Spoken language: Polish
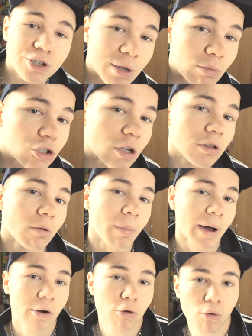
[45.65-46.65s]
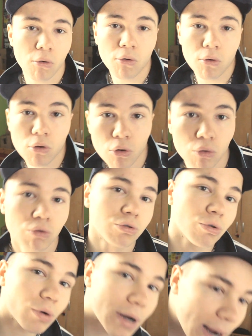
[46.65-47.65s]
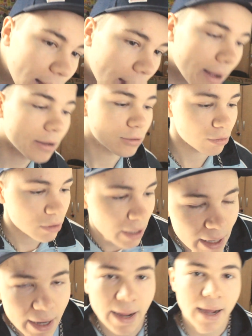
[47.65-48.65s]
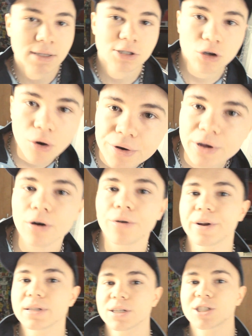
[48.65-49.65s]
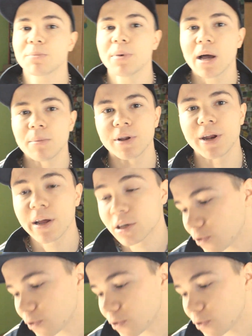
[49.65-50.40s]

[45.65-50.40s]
jedziemy sobie do parku, kulturka, tutaj elegancko, nikogo nie zaczepiamy, nie?